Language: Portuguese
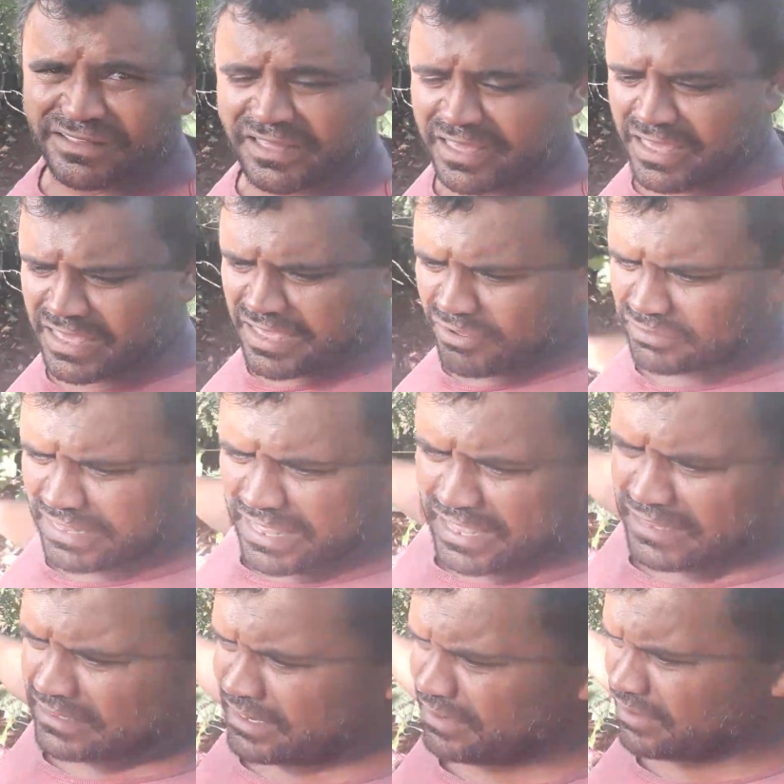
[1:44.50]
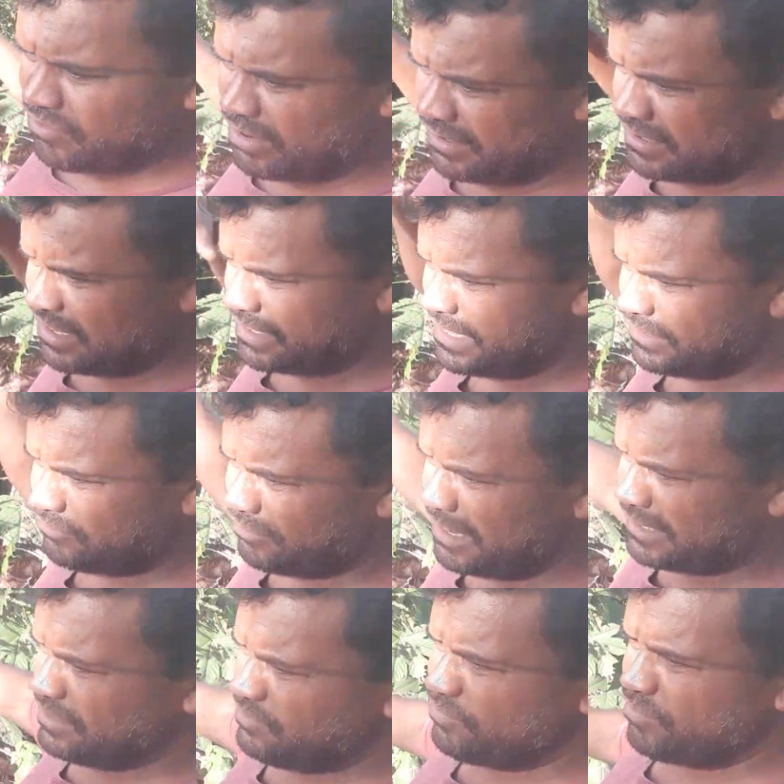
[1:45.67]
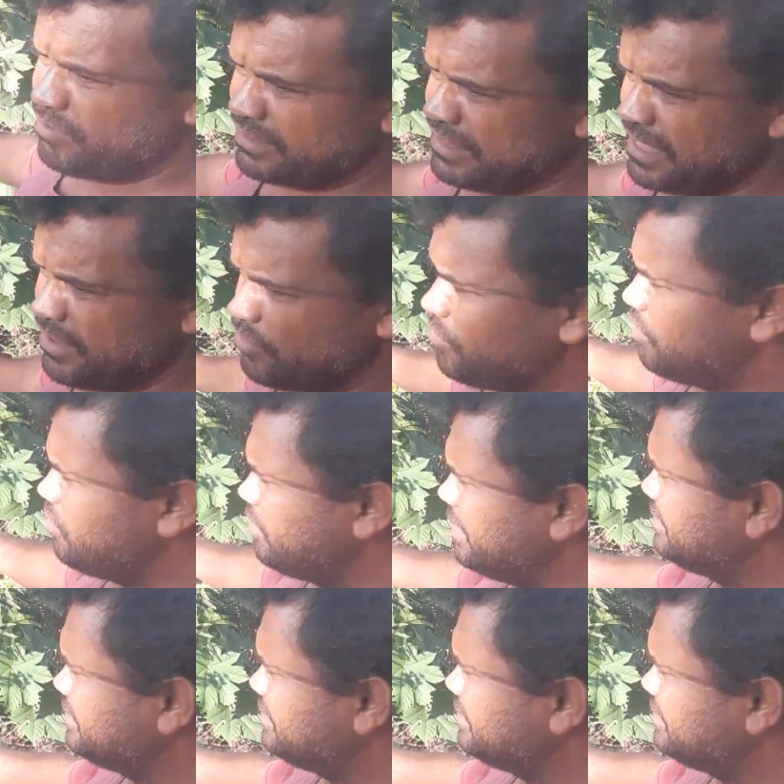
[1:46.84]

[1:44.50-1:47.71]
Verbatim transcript: É, o terreno dele agora que aqui é do lado de fora, né? Aí eu coloco